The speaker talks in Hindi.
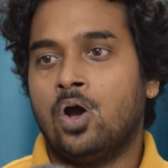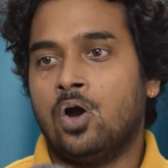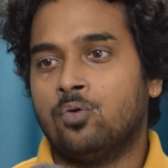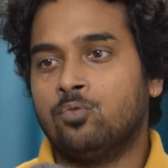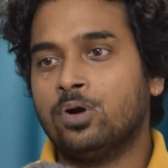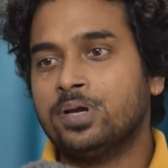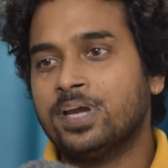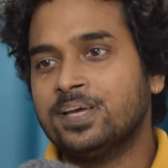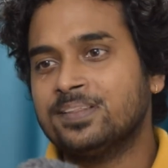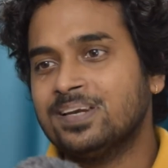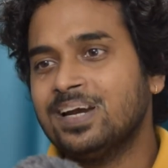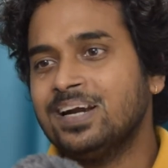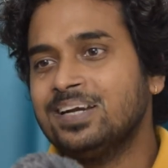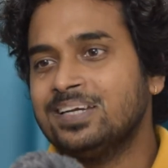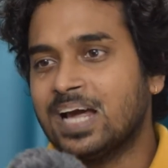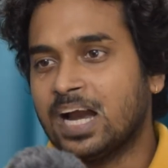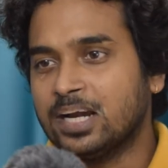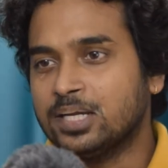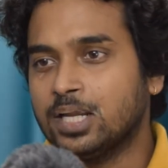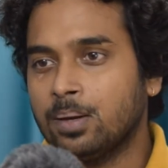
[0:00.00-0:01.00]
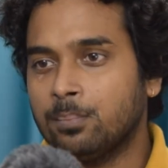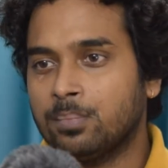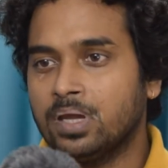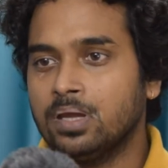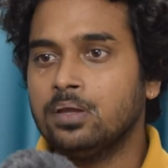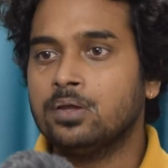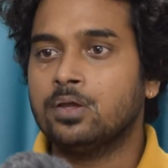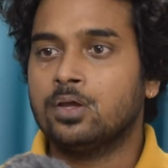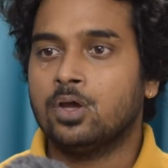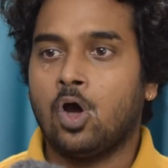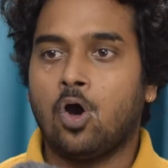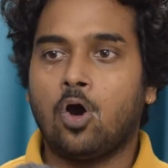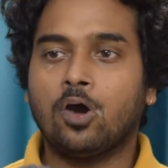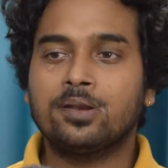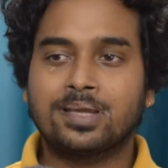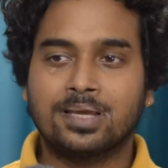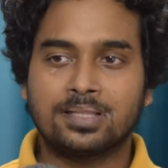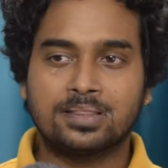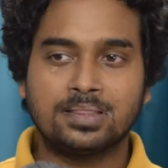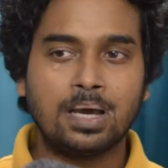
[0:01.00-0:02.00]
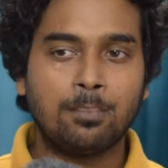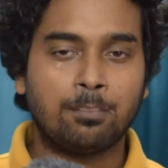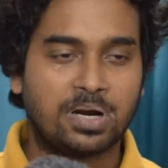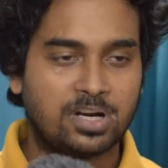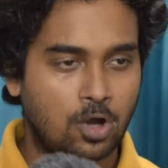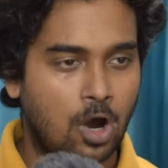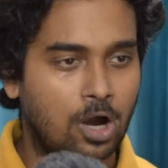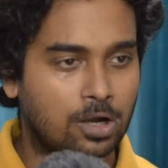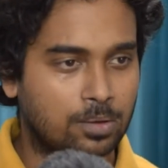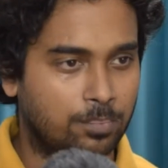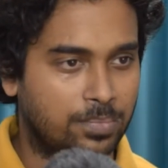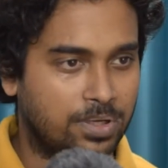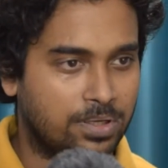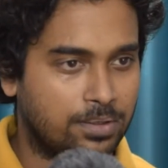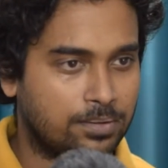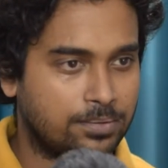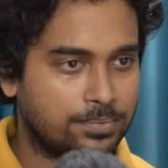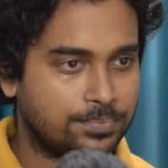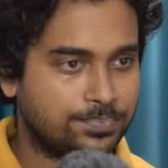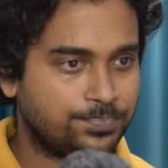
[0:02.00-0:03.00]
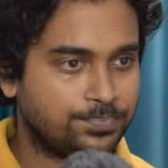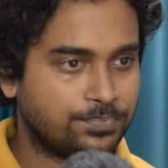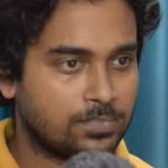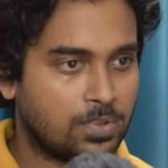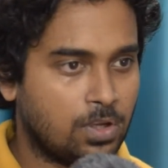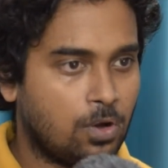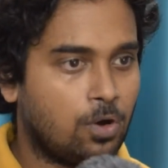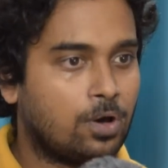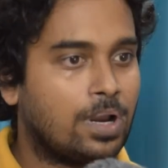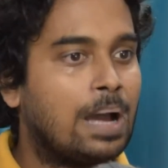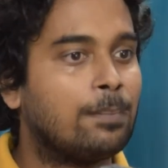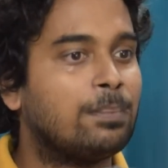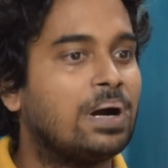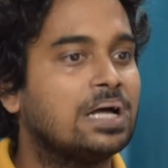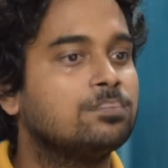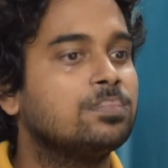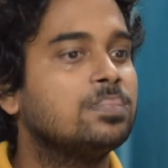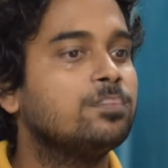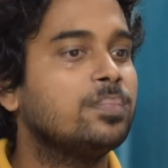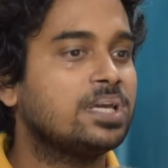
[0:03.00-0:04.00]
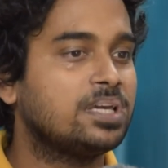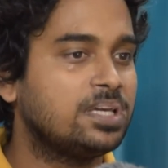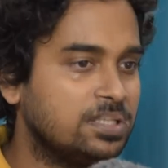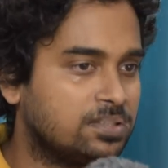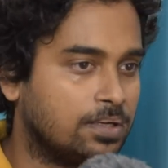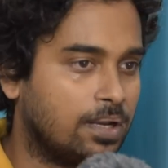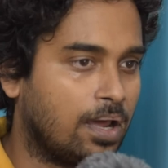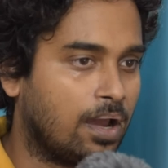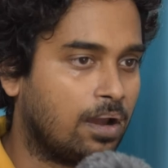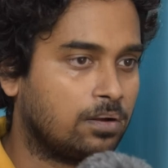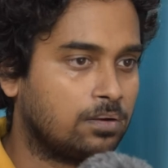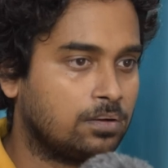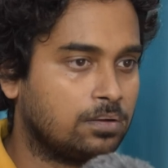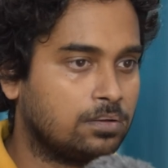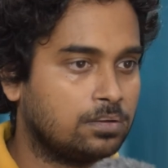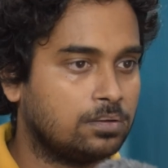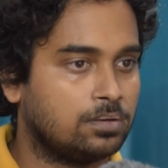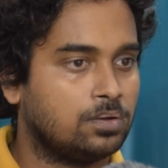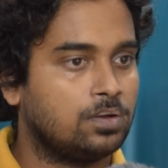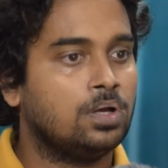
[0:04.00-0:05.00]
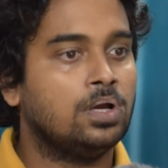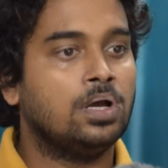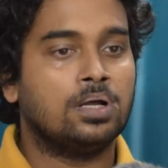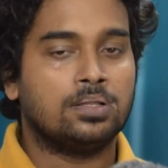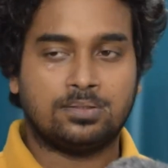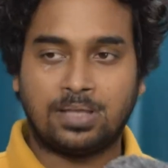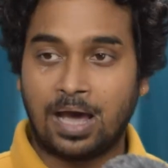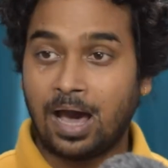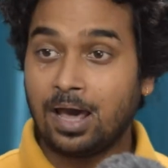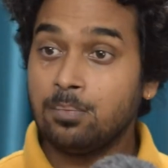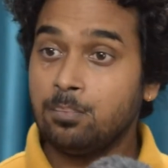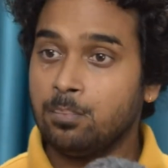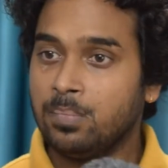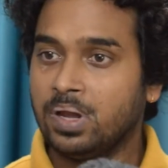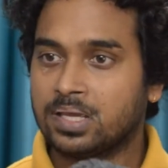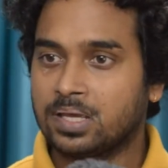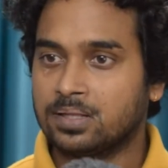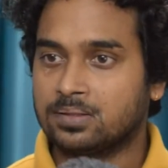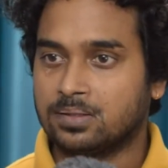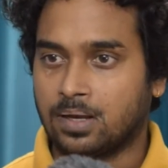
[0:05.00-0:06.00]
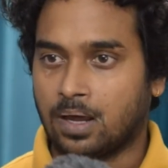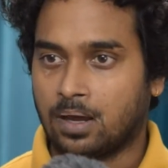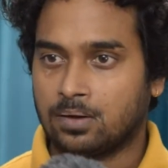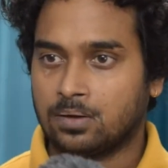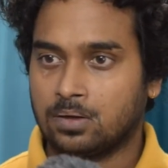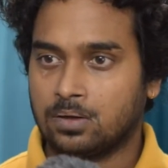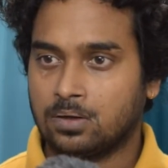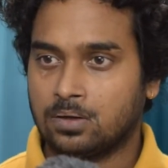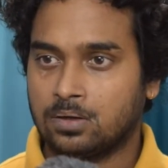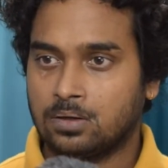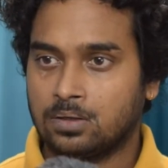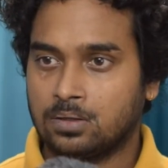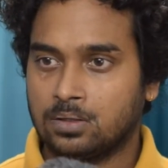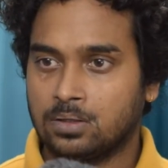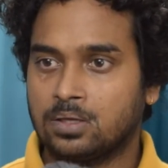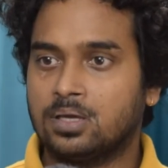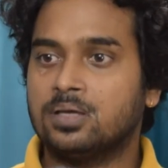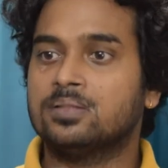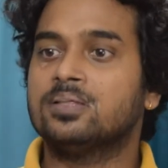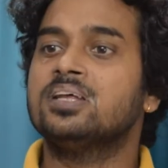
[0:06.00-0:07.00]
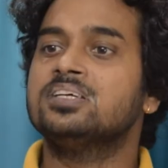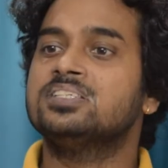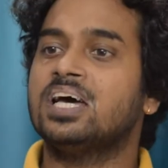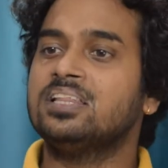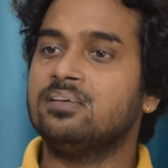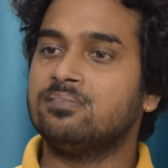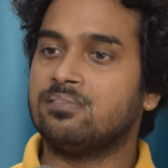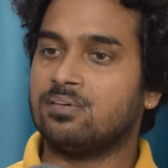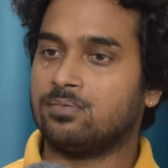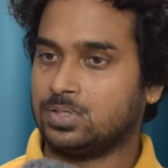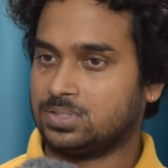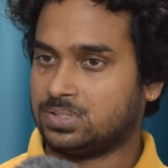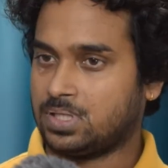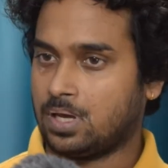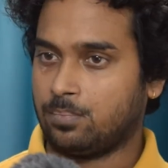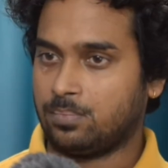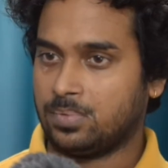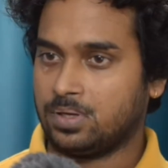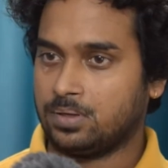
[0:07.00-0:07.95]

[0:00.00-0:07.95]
वो कितना टाटा में और कितना मर्डॉक में और आम आदमी में कितना धर्म में कितना कितना जाति व्यवस्था